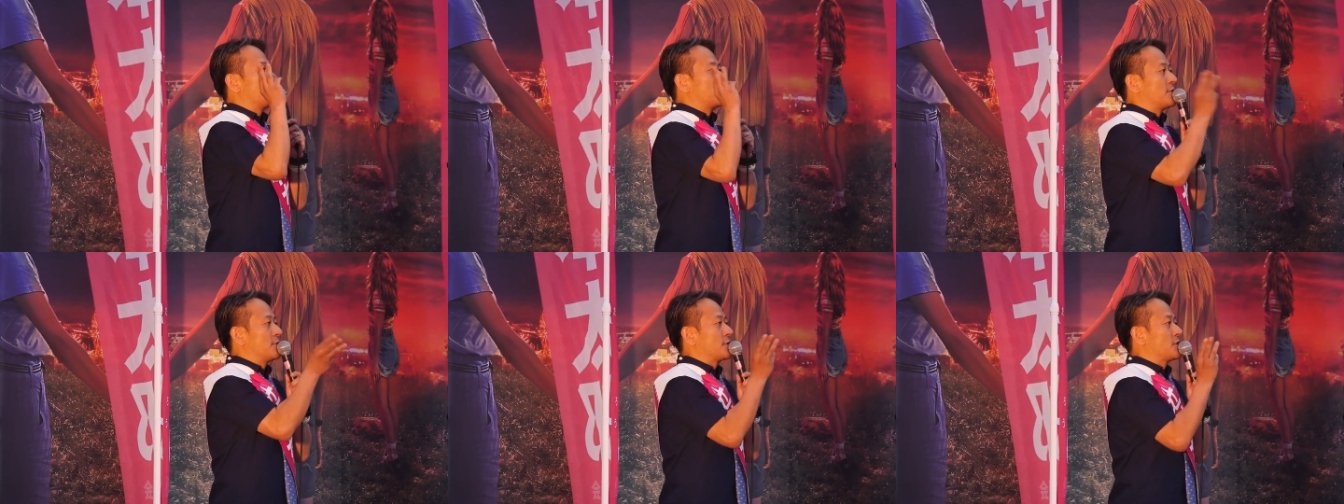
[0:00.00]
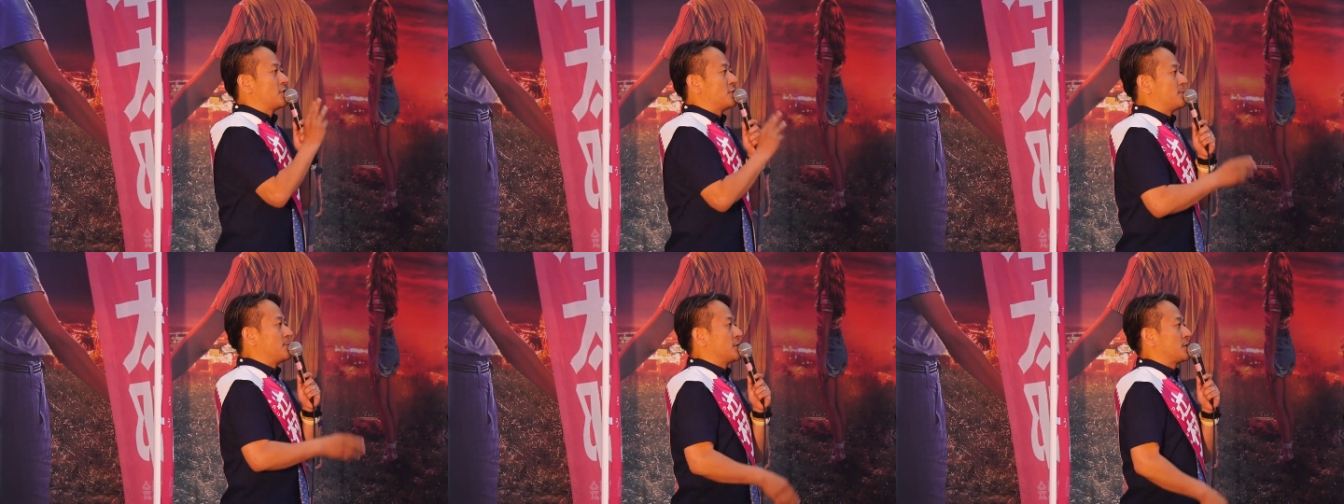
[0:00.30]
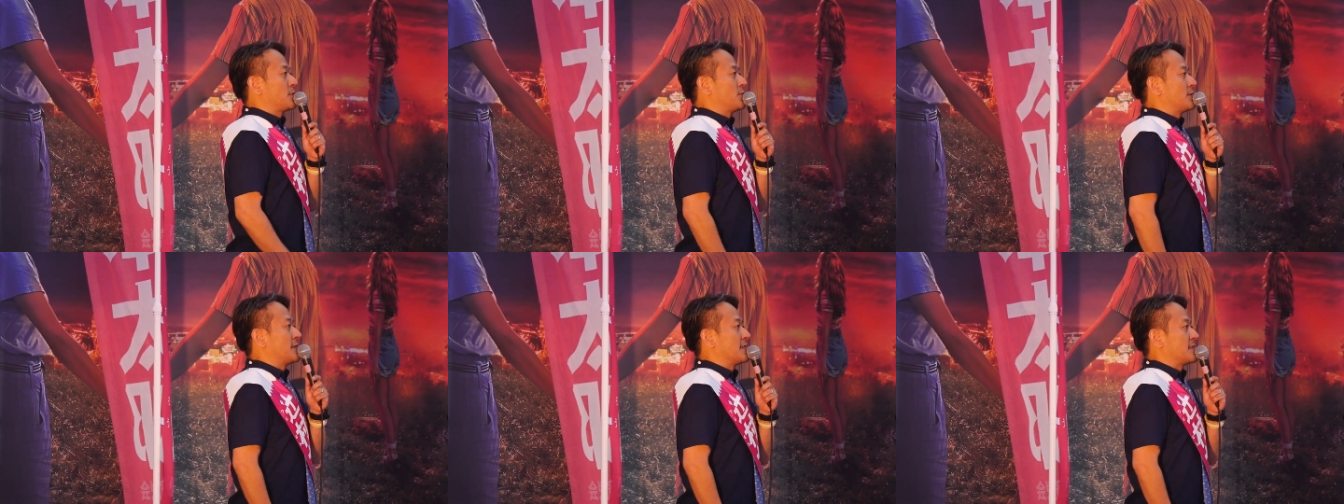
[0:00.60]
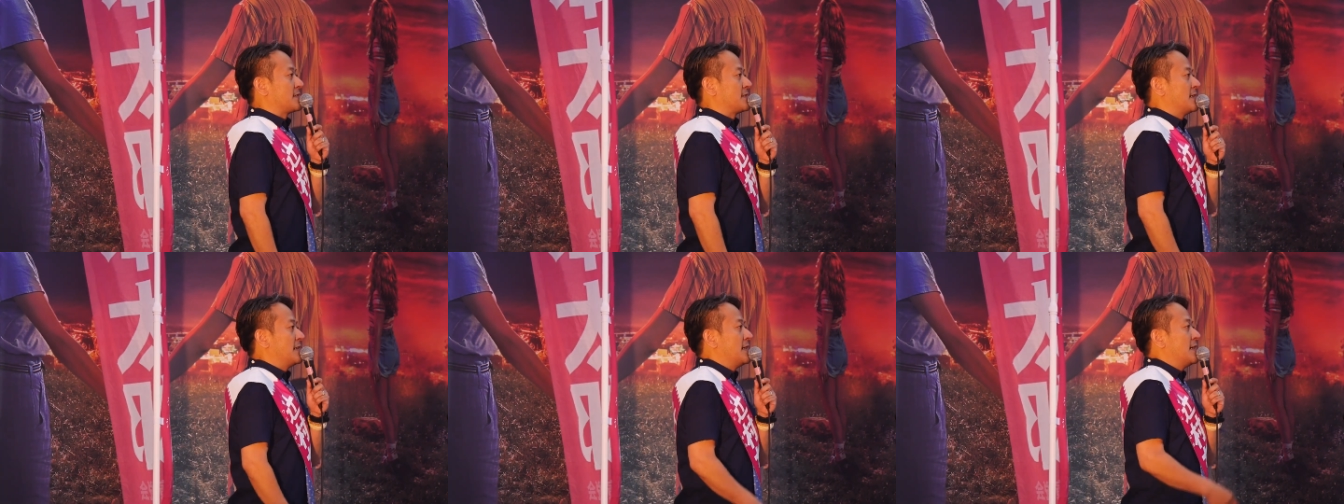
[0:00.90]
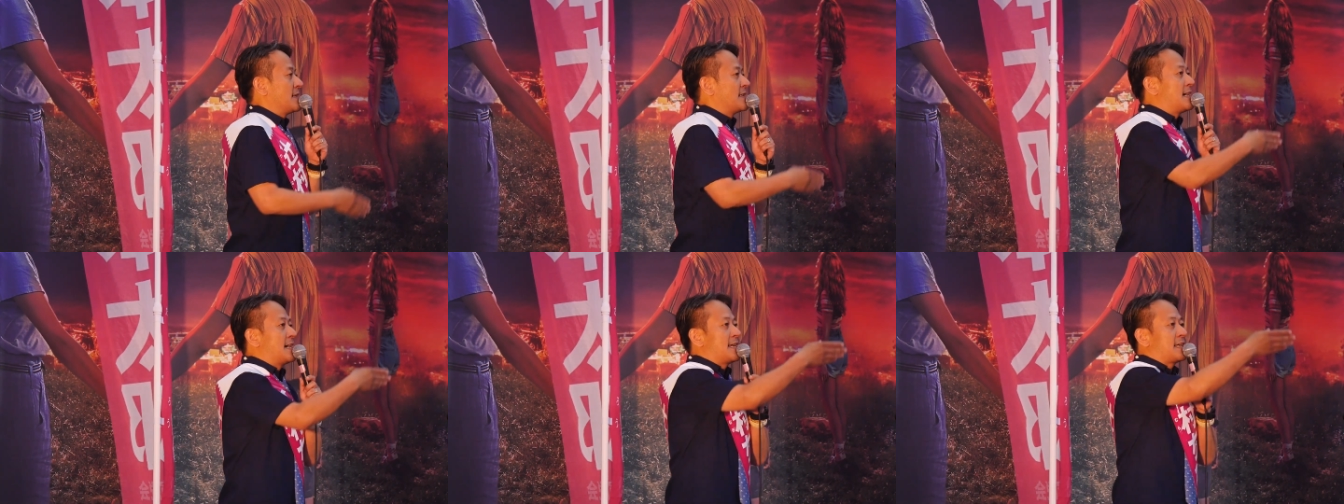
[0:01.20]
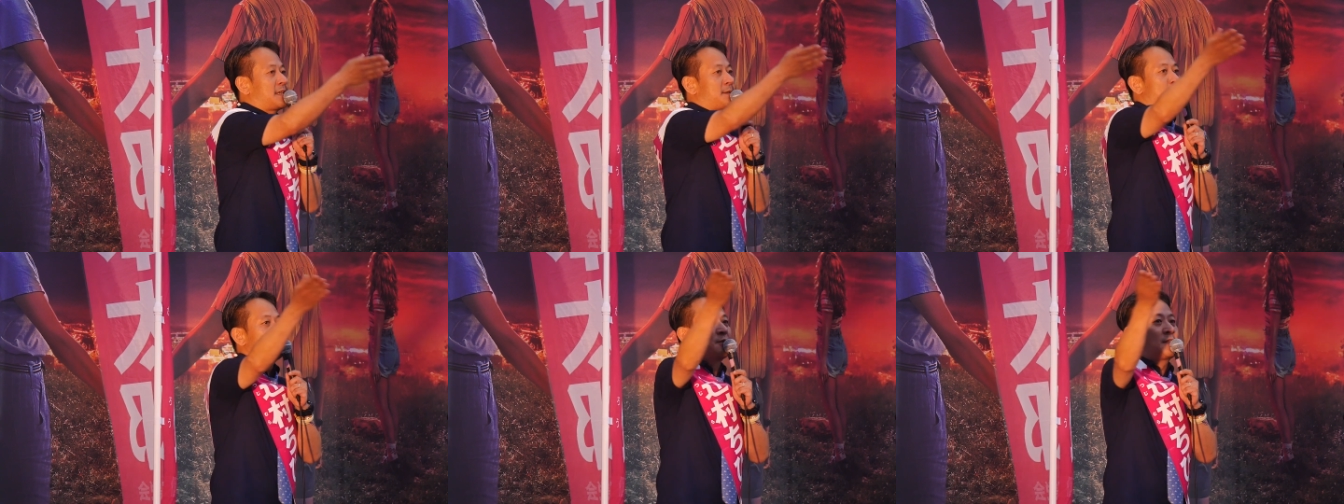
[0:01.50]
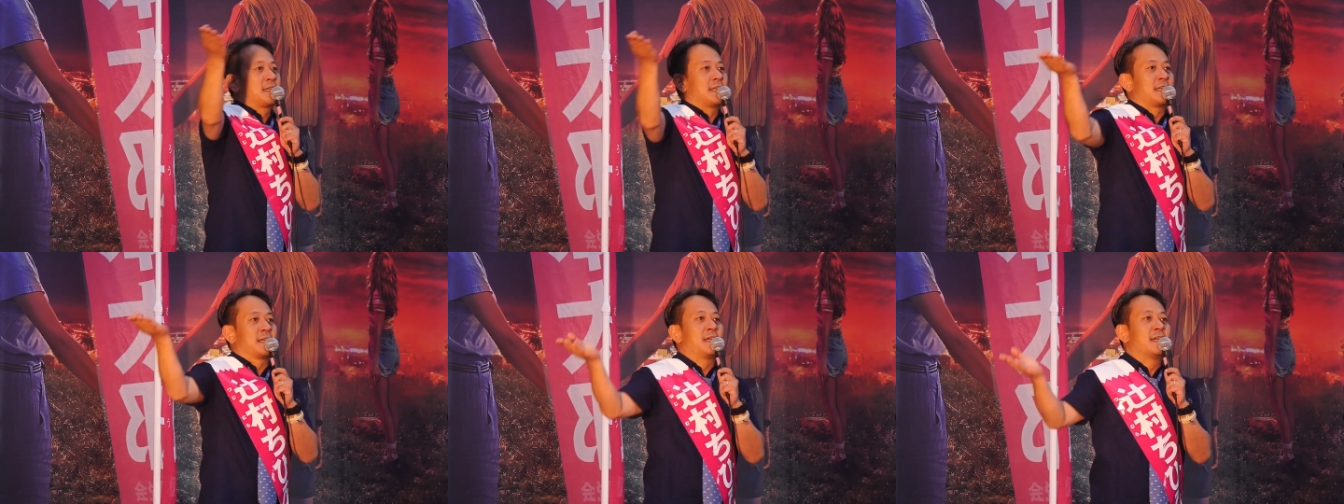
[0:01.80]
漁業もそうです大規模
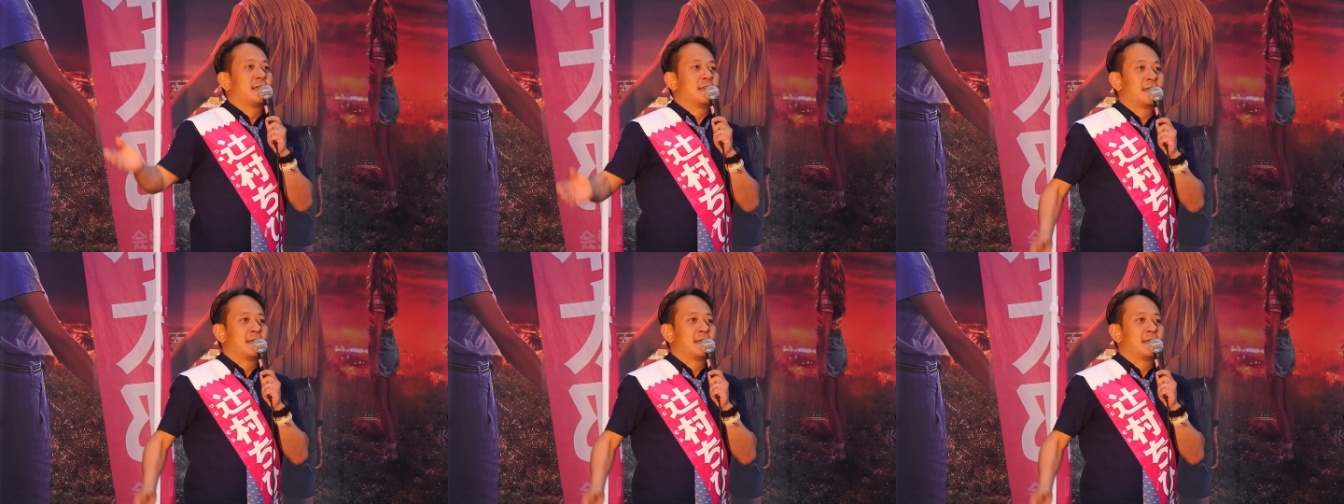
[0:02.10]
に